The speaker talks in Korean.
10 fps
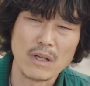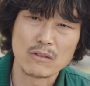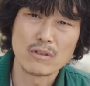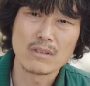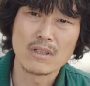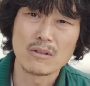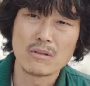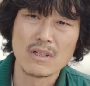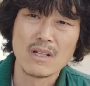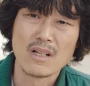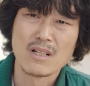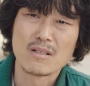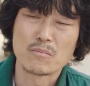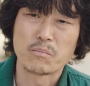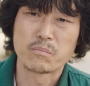좀 안 될까요?
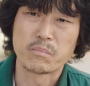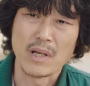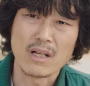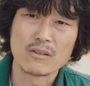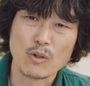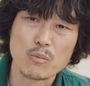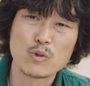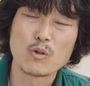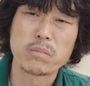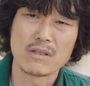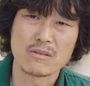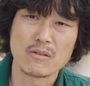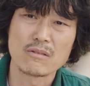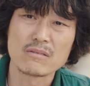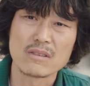배가 너무 고파서
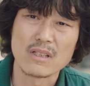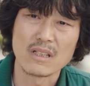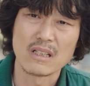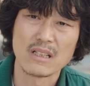그러는 거야.